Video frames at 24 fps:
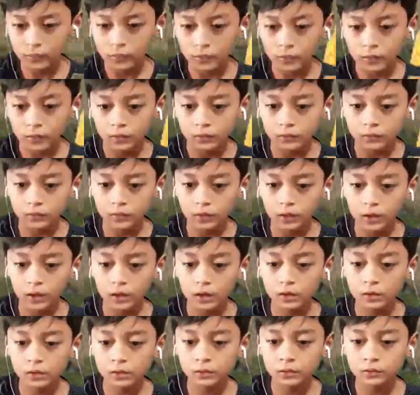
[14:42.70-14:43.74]
Oke okay, guys,
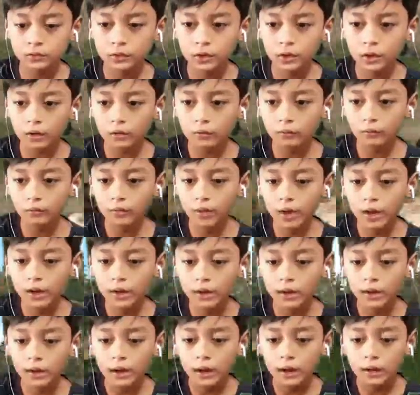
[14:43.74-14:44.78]
menurut aku sampai di
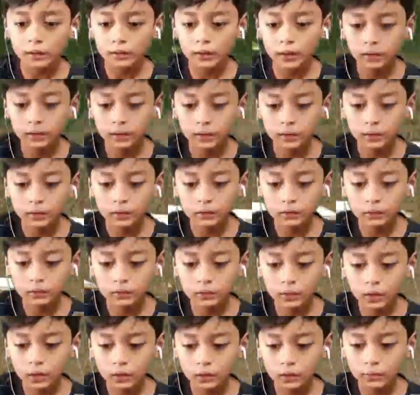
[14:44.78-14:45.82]
sini dulu ya guys
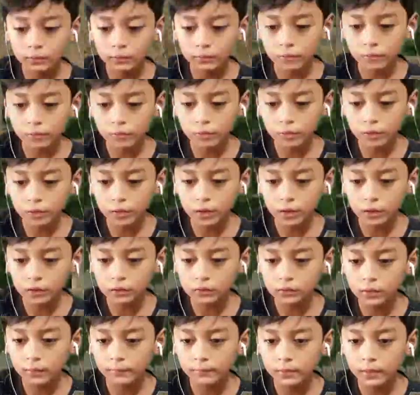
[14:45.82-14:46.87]
video kita.
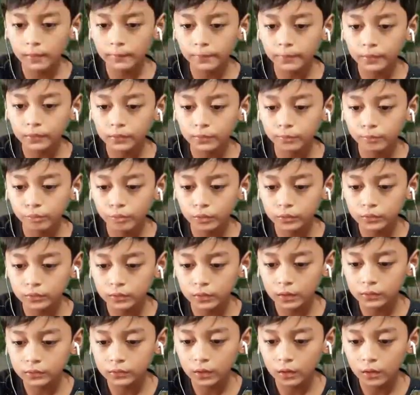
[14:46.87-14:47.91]
Jangan lupa subscribe,
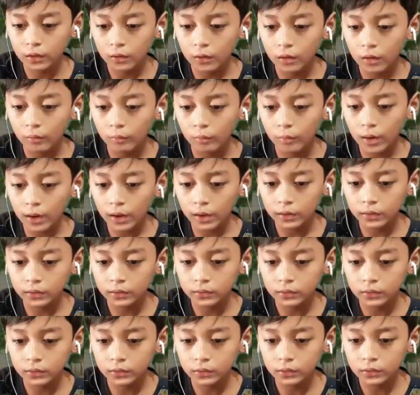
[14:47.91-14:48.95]
like dan
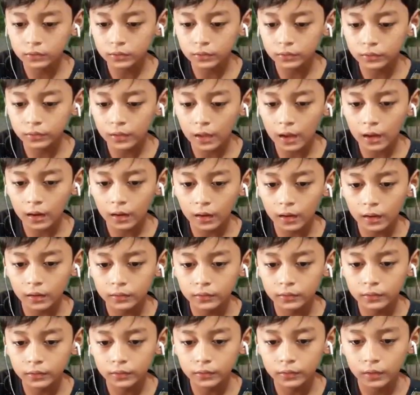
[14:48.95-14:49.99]
komen guys ya.
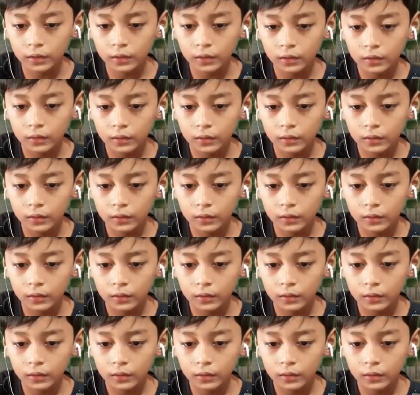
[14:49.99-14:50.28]
Goodbye.